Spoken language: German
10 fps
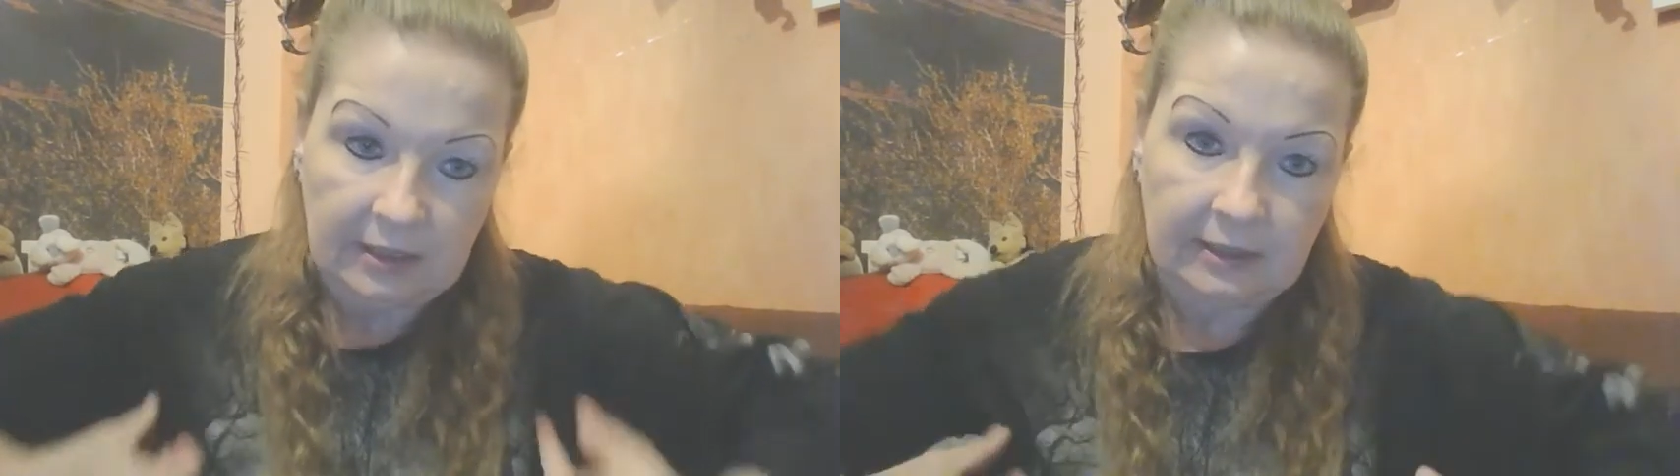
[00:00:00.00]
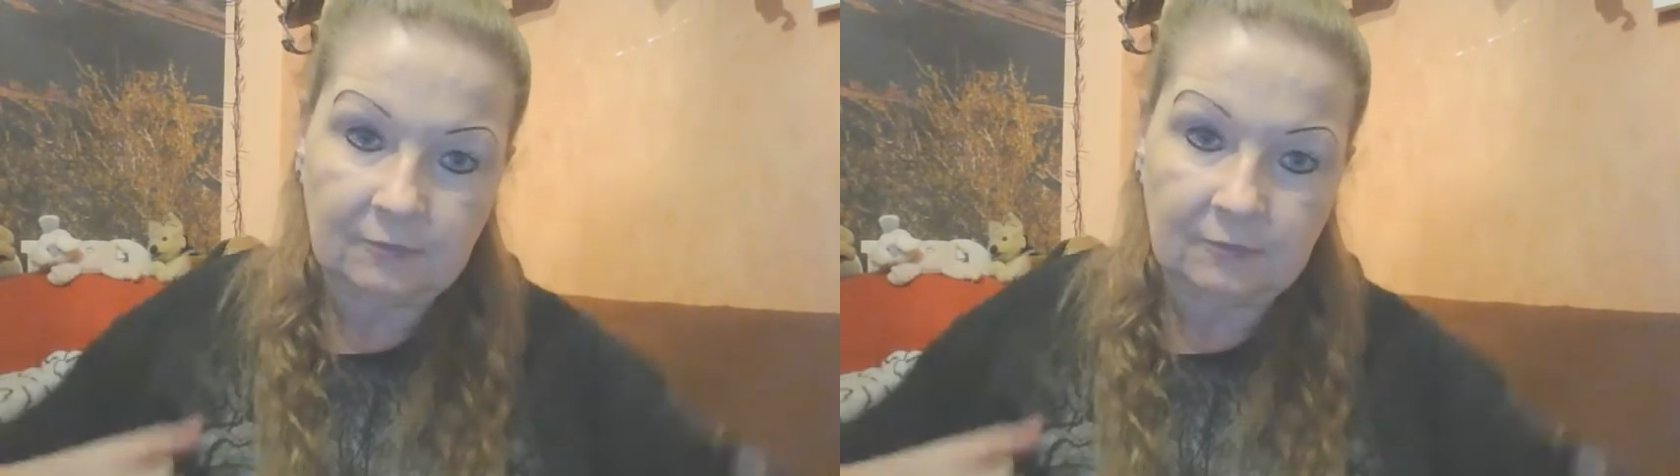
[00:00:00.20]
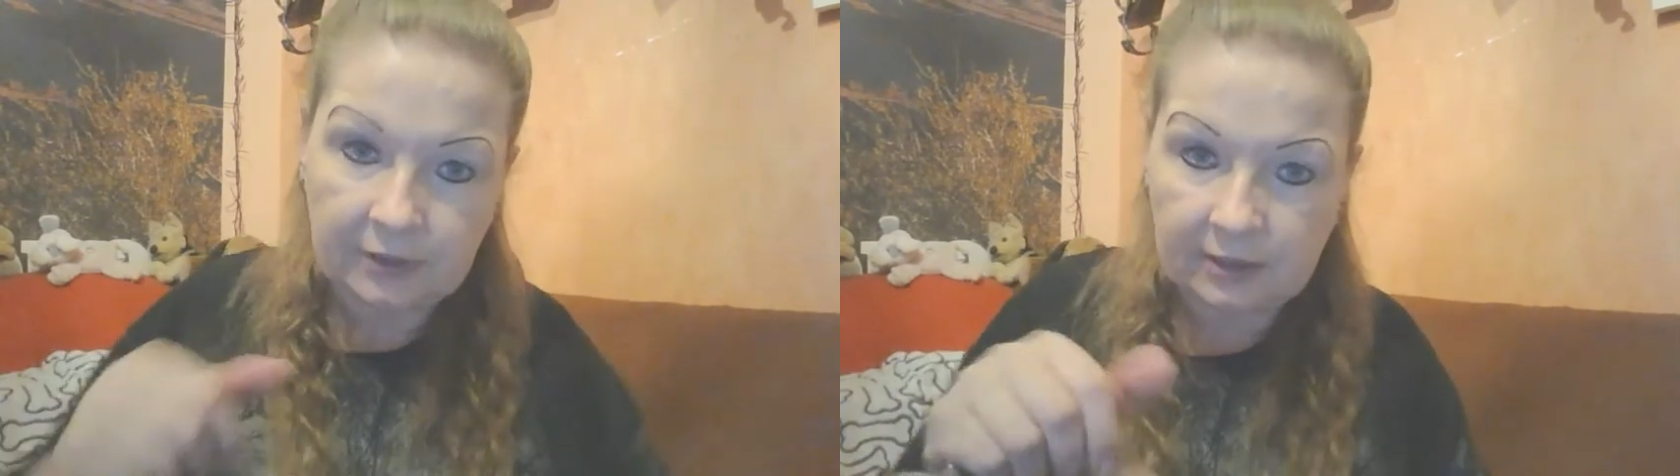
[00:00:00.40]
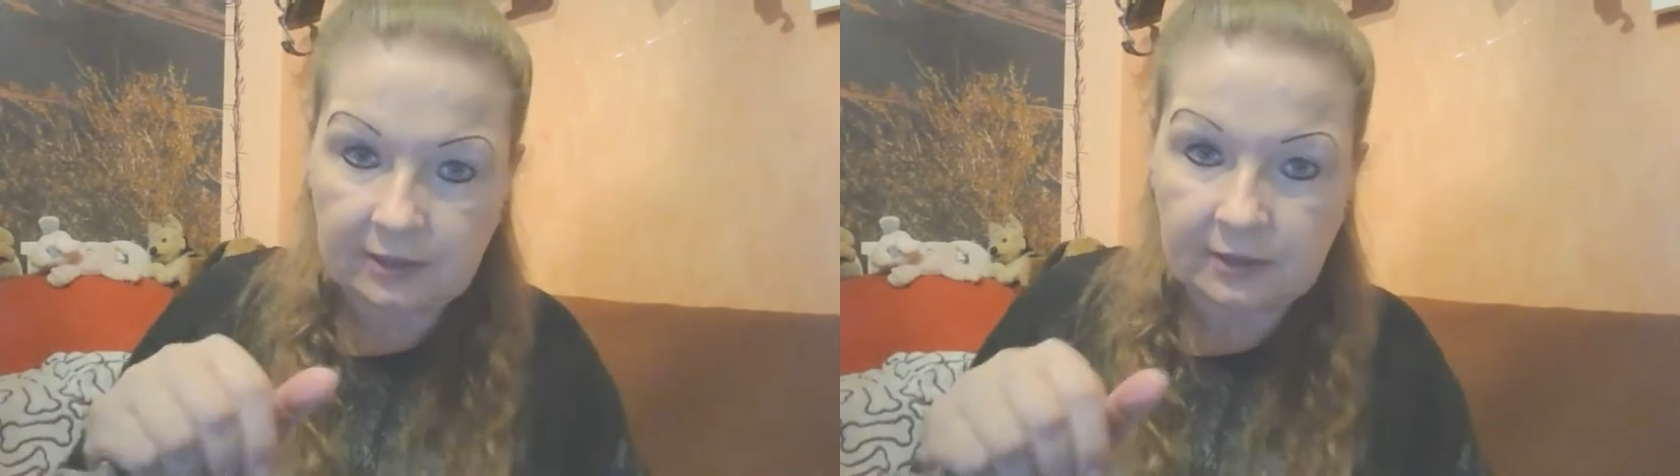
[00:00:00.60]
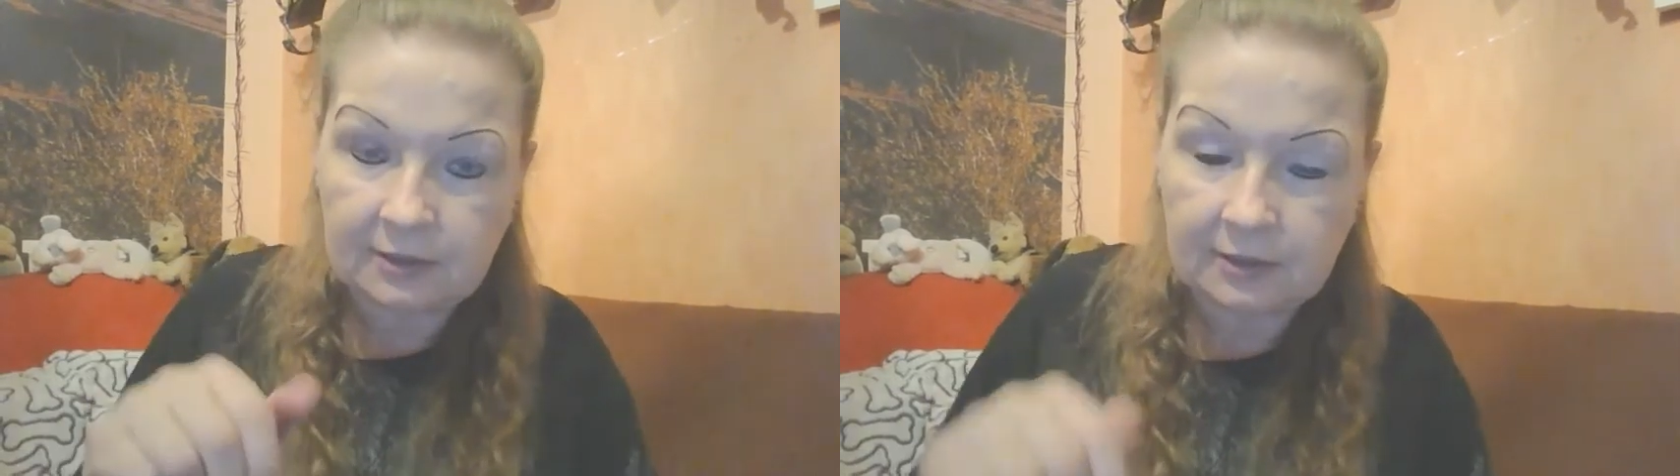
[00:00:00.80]

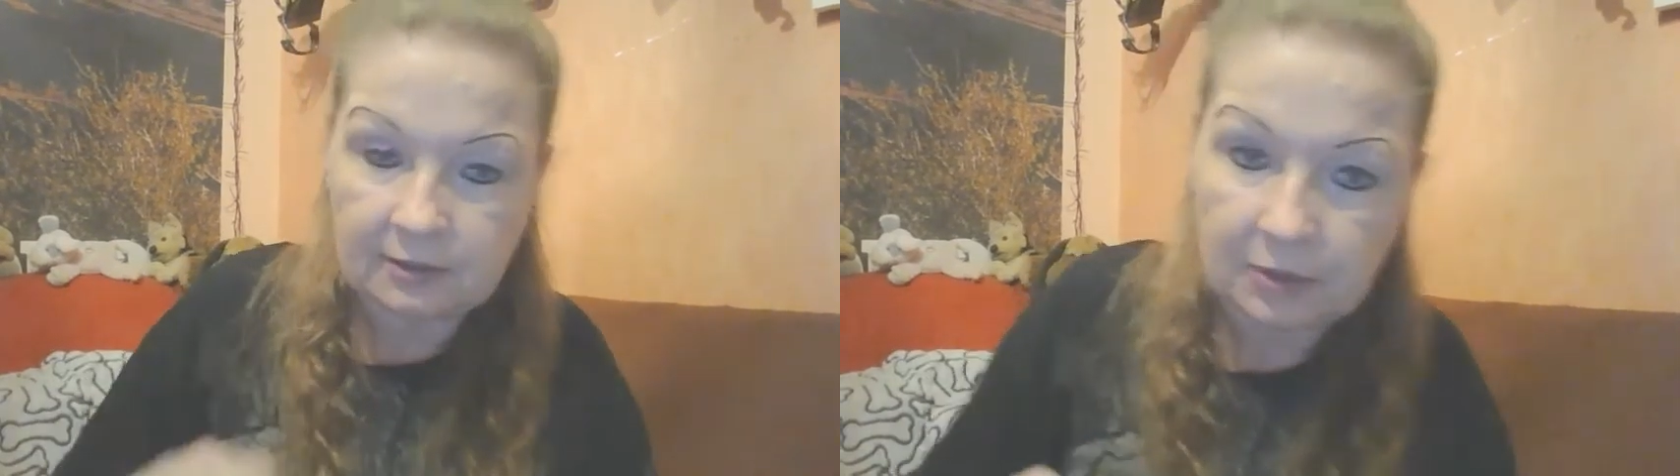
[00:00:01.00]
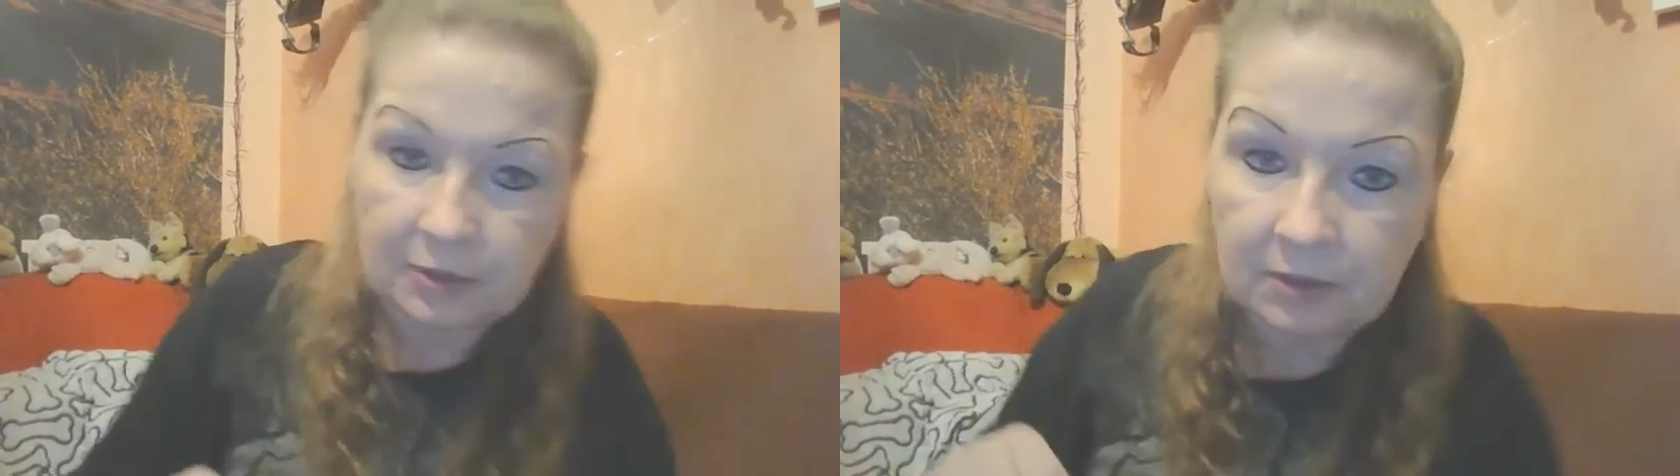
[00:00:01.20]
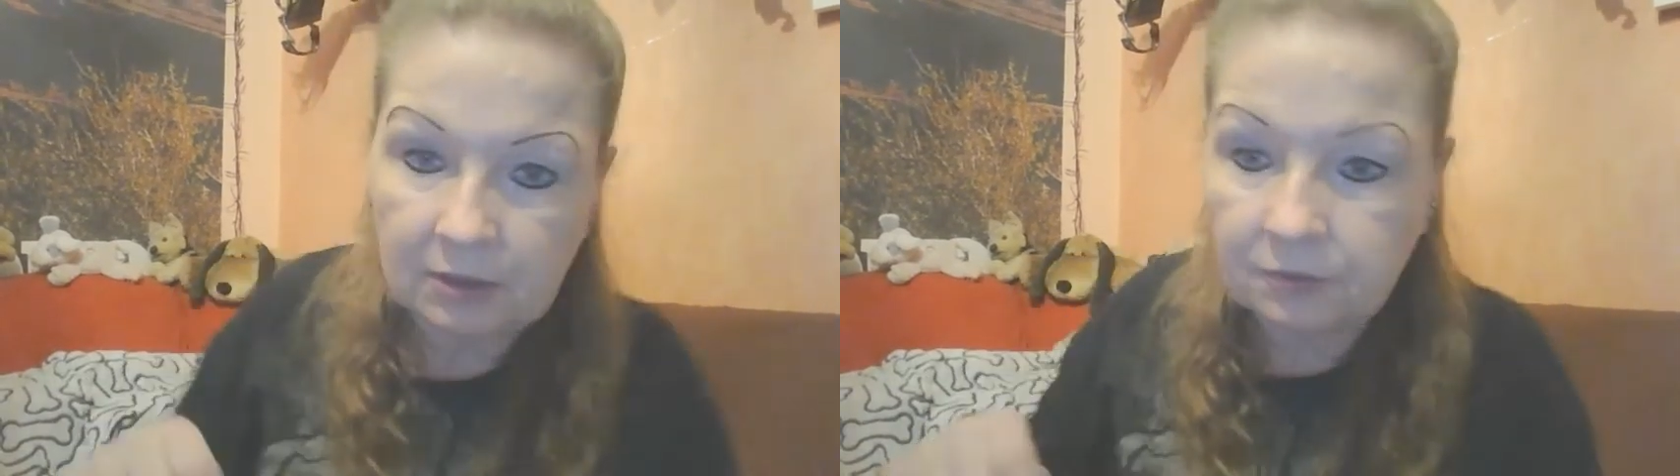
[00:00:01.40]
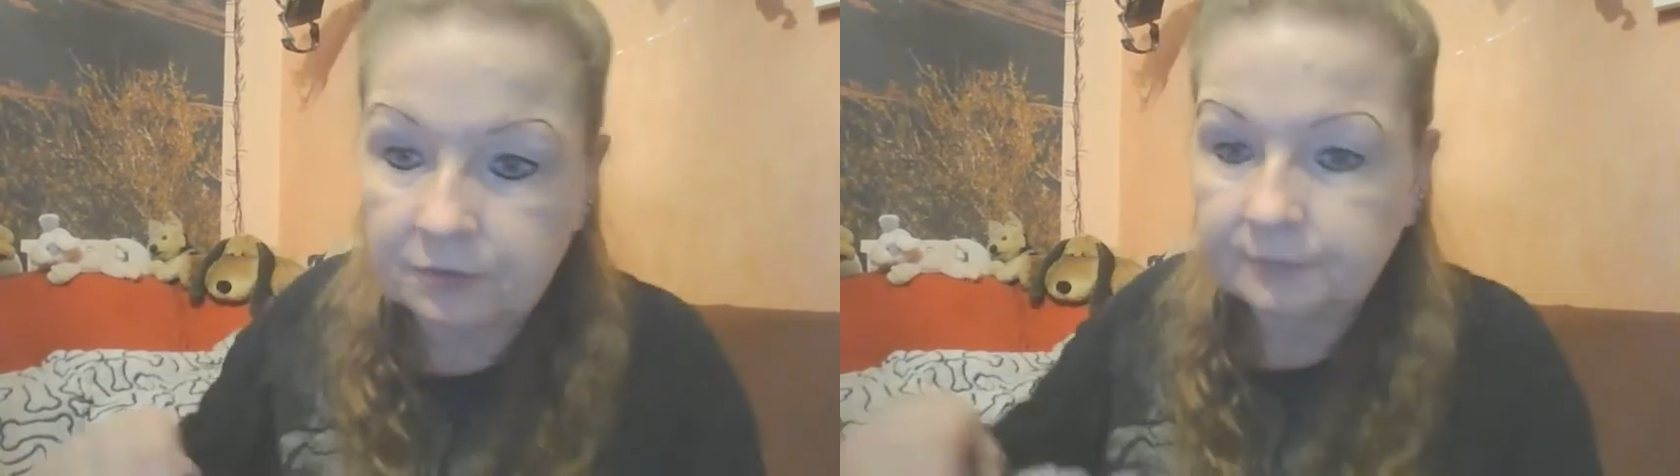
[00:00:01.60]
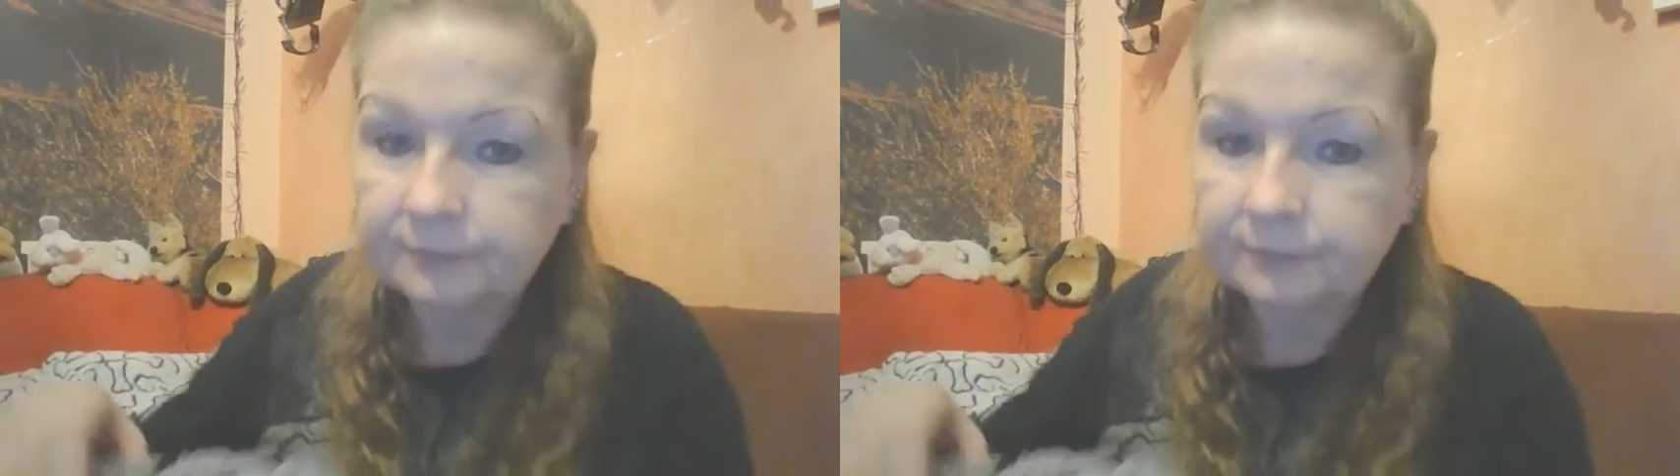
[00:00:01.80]
Armfreiheit hat beim Laufen.